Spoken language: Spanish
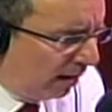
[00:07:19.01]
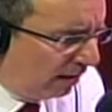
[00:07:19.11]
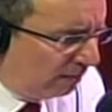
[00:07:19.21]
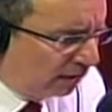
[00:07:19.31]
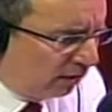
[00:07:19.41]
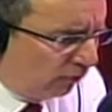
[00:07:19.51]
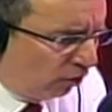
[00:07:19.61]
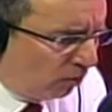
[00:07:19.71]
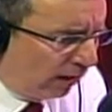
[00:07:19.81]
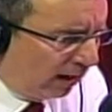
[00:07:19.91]
Además
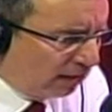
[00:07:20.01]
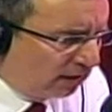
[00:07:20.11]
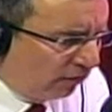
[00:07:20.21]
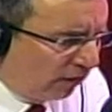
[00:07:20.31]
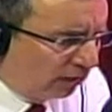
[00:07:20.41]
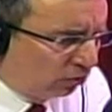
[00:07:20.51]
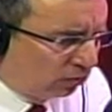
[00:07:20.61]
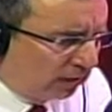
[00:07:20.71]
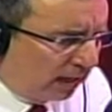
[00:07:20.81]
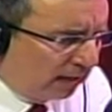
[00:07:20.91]
informó que la cifra
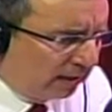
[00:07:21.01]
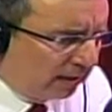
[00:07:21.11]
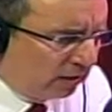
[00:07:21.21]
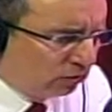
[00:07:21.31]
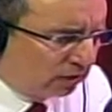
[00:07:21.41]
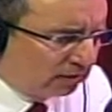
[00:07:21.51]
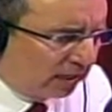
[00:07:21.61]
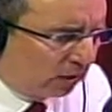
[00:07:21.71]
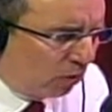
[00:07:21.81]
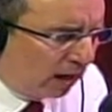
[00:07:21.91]
total de heridos es
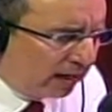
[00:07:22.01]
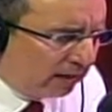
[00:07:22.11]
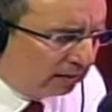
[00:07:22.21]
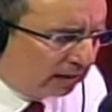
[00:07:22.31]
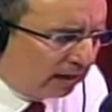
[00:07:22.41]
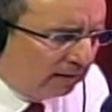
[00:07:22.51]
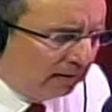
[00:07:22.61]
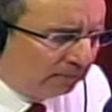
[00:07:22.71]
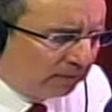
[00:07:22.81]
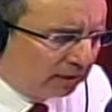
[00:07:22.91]
de 40
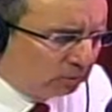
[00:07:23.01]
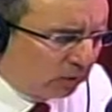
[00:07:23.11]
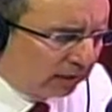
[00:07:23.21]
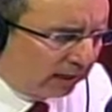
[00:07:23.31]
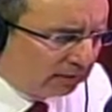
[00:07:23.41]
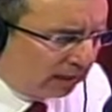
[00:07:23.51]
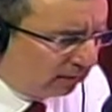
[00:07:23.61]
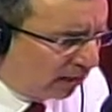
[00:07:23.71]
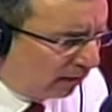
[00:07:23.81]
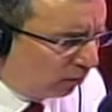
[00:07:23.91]
después de que esta
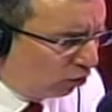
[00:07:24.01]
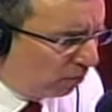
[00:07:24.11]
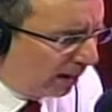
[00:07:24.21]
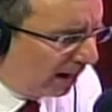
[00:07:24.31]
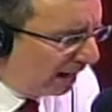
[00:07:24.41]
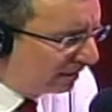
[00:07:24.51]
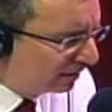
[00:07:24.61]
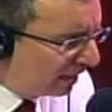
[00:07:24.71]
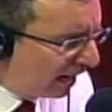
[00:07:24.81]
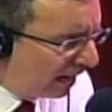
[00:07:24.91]
tarde un hombre
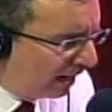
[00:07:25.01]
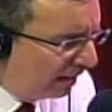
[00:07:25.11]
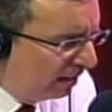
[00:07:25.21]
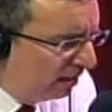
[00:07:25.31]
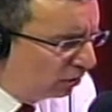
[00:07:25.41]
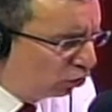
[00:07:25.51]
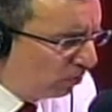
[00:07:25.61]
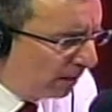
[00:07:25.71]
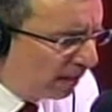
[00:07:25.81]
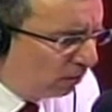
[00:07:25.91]
lanzara
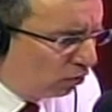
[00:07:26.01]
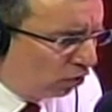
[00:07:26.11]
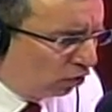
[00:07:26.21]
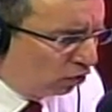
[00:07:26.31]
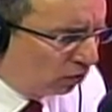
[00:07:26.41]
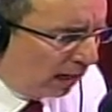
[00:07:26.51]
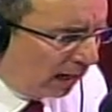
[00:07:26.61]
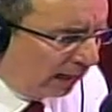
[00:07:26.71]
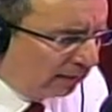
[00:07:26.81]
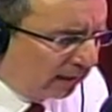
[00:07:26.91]
su vehículo contra
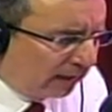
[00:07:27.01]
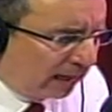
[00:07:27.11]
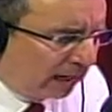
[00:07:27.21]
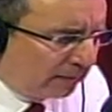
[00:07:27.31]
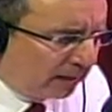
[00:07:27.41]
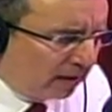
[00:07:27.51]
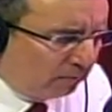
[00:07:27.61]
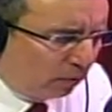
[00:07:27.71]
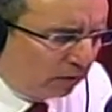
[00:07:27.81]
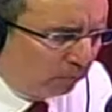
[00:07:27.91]
la gente que caminaba
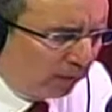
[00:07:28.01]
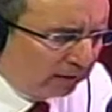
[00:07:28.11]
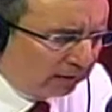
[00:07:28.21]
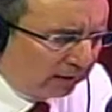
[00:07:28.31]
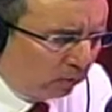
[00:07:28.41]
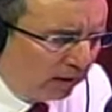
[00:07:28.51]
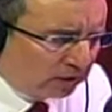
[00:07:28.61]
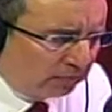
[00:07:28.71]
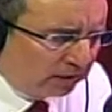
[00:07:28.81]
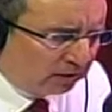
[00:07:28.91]
por el puente de
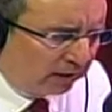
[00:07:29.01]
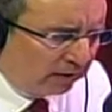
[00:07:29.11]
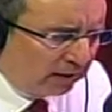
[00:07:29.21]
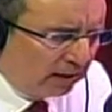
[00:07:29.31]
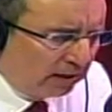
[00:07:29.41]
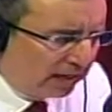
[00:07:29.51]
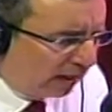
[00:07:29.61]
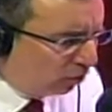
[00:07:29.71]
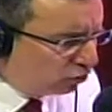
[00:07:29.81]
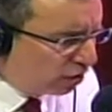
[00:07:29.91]
Westminster y
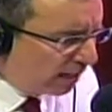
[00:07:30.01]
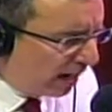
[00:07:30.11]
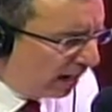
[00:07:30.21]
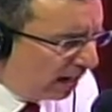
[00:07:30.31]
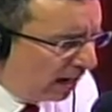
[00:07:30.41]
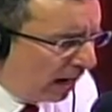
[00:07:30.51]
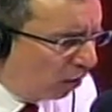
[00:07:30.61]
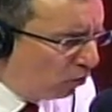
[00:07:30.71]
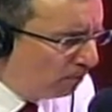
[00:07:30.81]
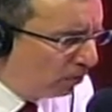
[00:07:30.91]
acuchillara a
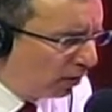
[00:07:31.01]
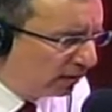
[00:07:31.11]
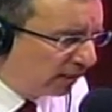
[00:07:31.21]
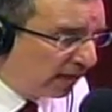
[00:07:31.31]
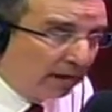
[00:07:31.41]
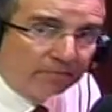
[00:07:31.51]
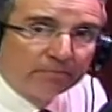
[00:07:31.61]
un policía.